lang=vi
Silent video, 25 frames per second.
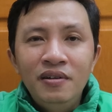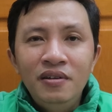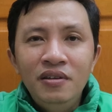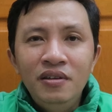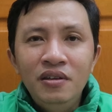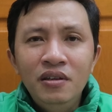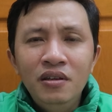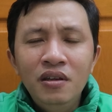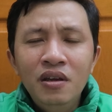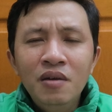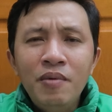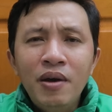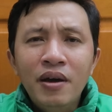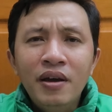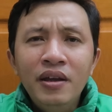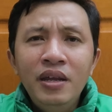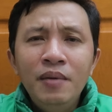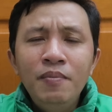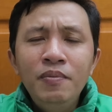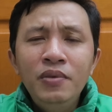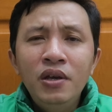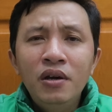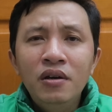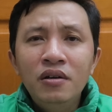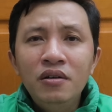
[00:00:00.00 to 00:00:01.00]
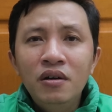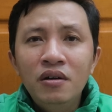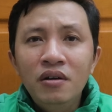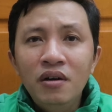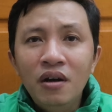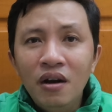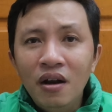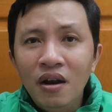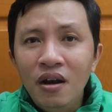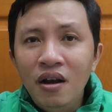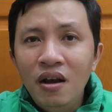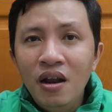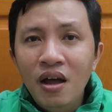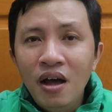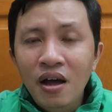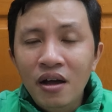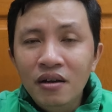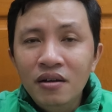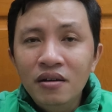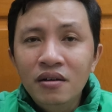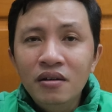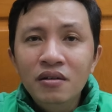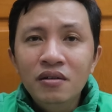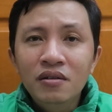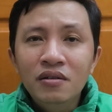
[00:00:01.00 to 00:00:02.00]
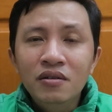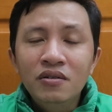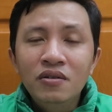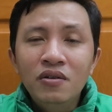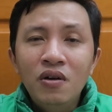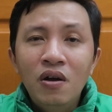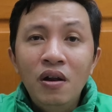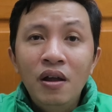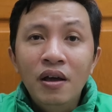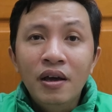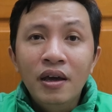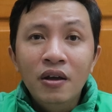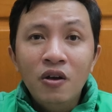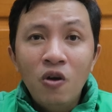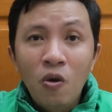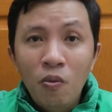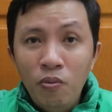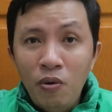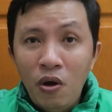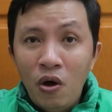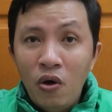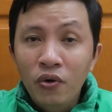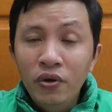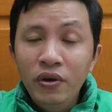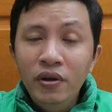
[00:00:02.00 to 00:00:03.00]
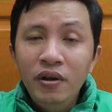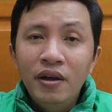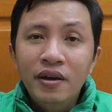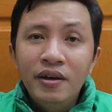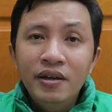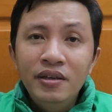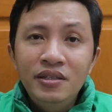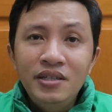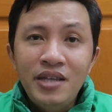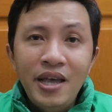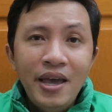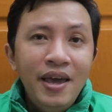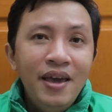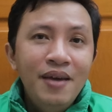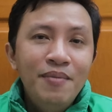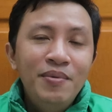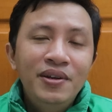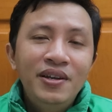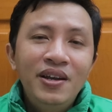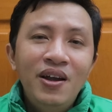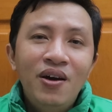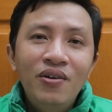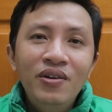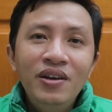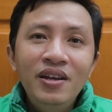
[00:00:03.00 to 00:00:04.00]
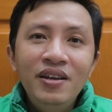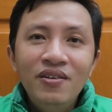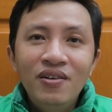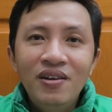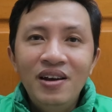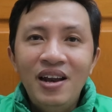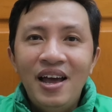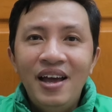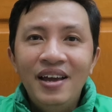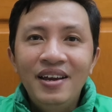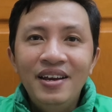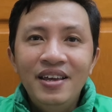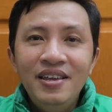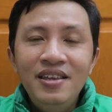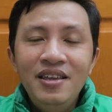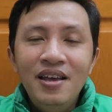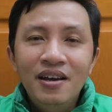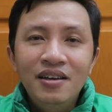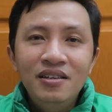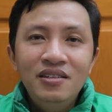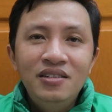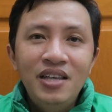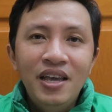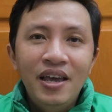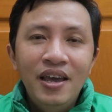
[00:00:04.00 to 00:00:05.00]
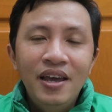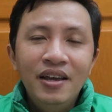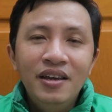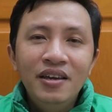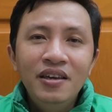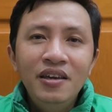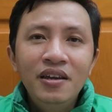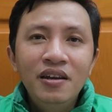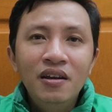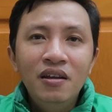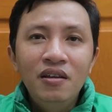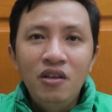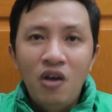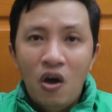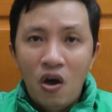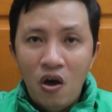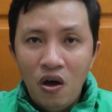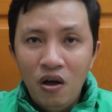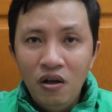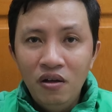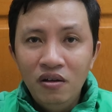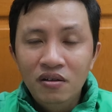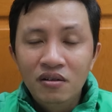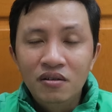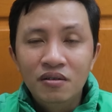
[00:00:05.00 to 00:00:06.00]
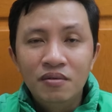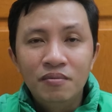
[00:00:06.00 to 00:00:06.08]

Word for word: Nhưng mà cái điểm trừ nó rất là lớn, đó là cái cốt lõi là cái xe. Mình nói đi nói lại nãy giờ, cái xe cái yên nó nhỏ.